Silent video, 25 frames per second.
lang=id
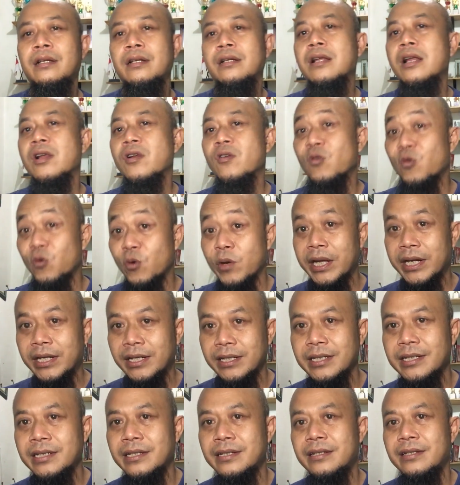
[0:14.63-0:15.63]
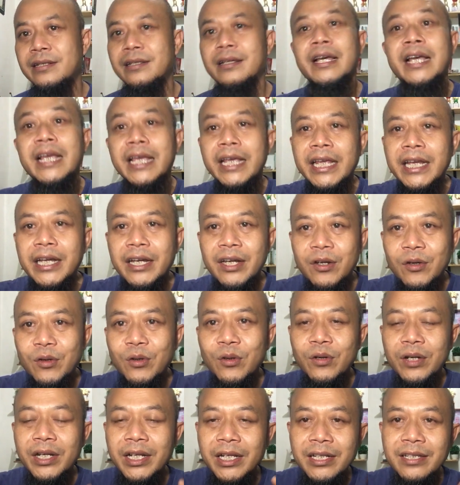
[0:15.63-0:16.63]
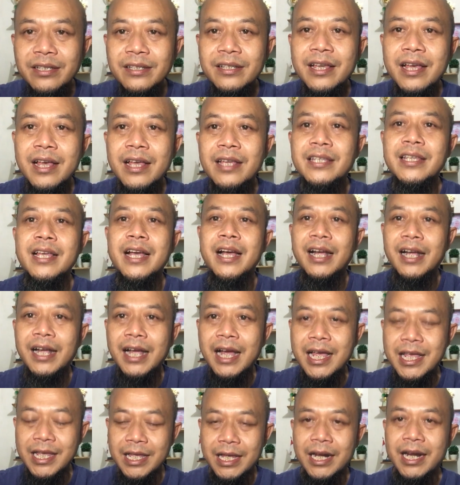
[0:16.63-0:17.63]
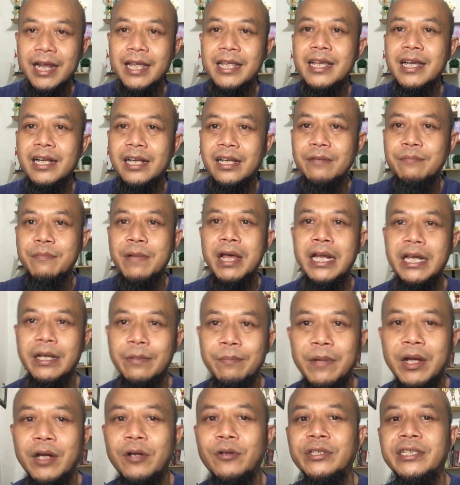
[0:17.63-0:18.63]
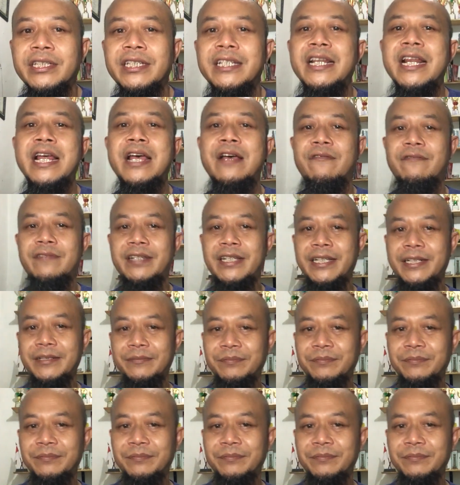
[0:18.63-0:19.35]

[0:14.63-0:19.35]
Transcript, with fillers: dan awareness Indonesia yang kaya raya kemari Paloh Jinawi.